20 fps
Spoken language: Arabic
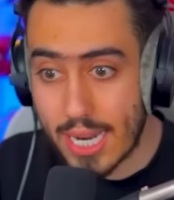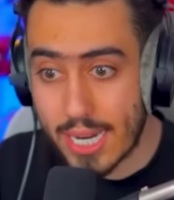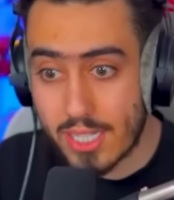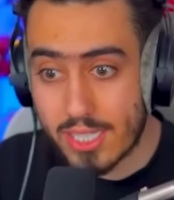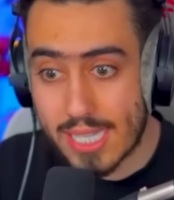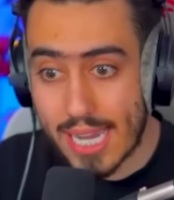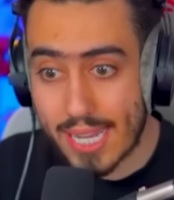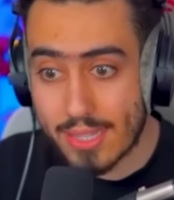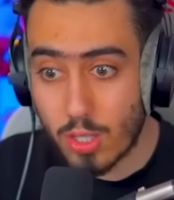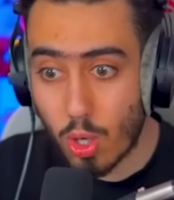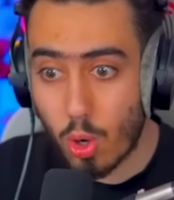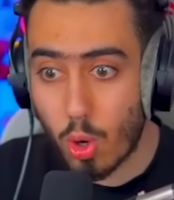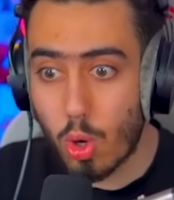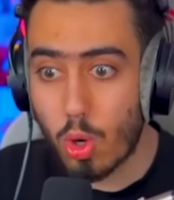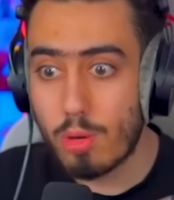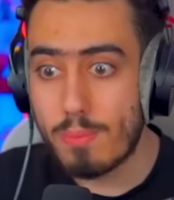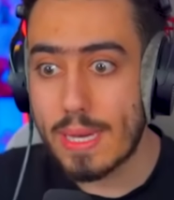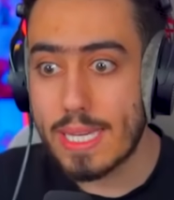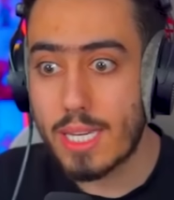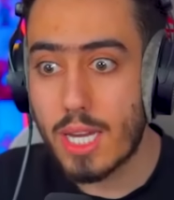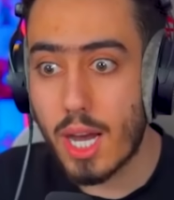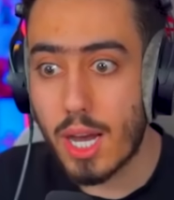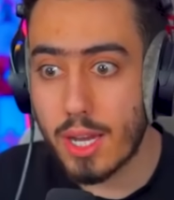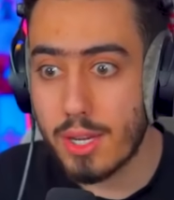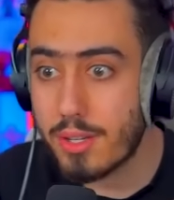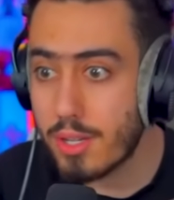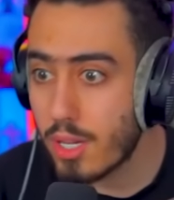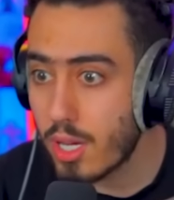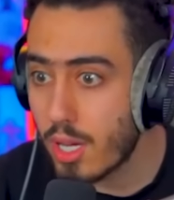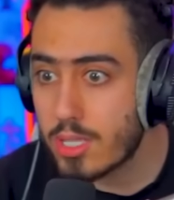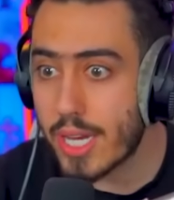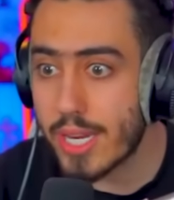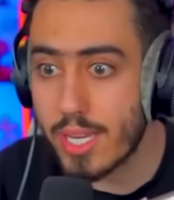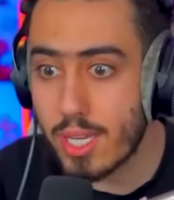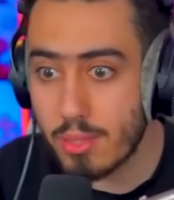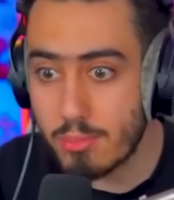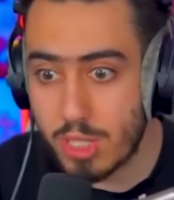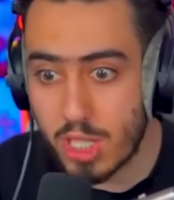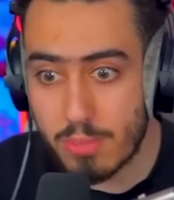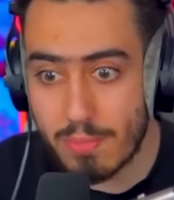لاني ساعدته او ماي جاد
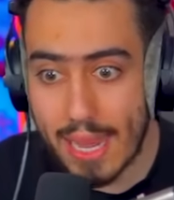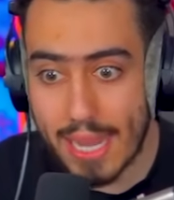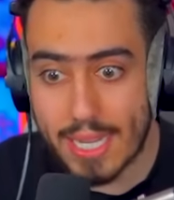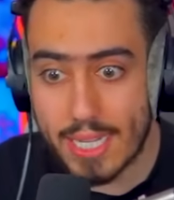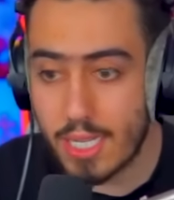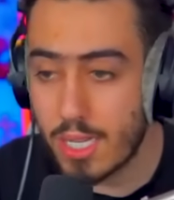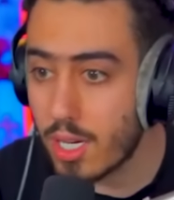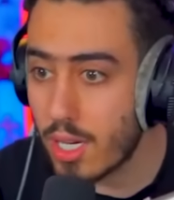ترى يمشي معي